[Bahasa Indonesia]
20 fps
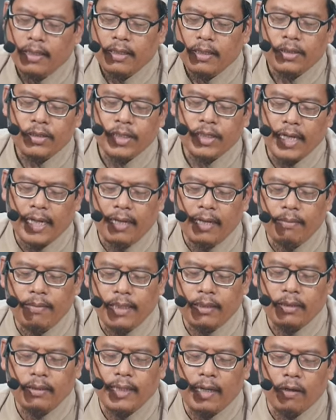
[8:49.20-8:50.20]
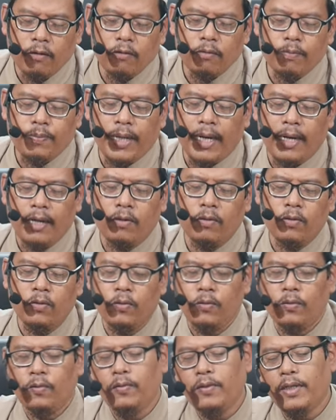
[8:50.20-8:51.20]
selamat tahun
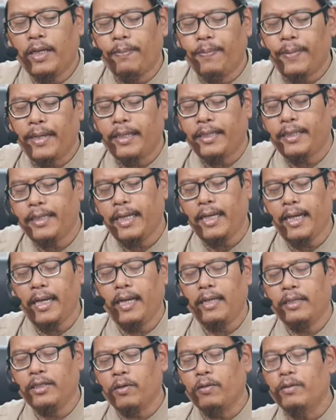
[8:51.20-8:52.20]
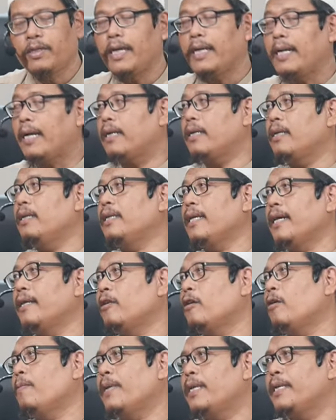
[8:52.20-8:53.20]
baru kepada saudara kita
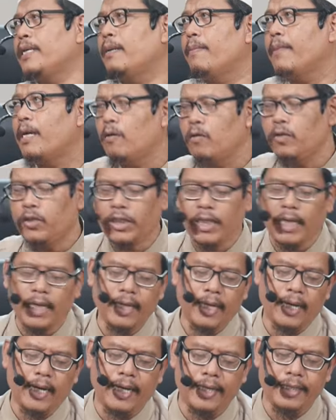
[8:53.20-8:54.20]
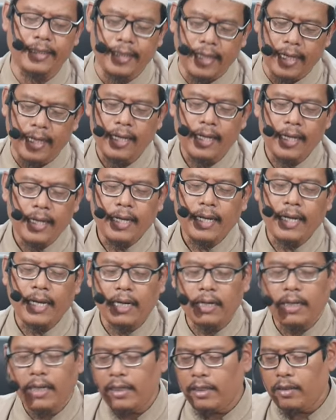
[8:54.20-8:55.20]
atau kepada manusia yang lainnya
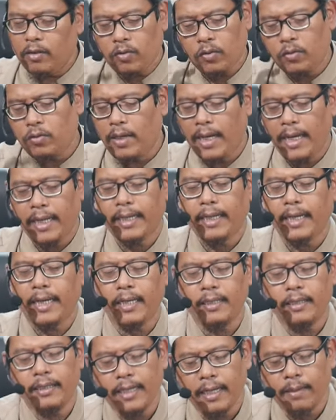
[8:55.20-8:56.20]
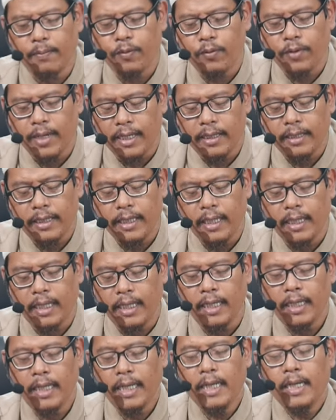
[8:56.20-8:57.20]
karena itu hakikatnya bukan
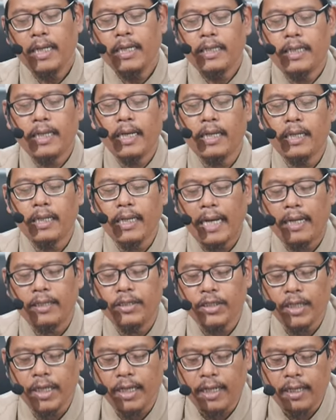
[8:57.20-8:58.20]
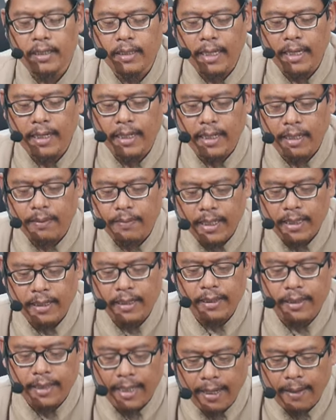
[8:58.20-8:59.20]
dari dari ajaran agama
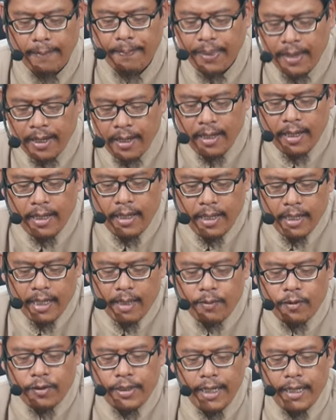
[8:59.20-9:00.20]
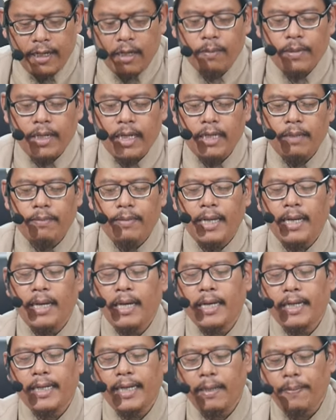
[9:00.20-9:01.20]
kita. Kemudian nomor
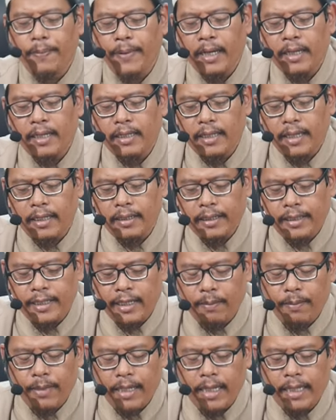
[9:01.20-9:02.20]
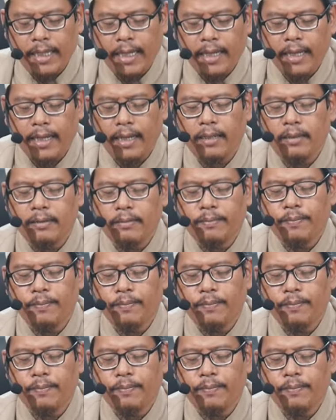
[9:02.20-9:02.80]
lima, kenapa kita tidak merayakan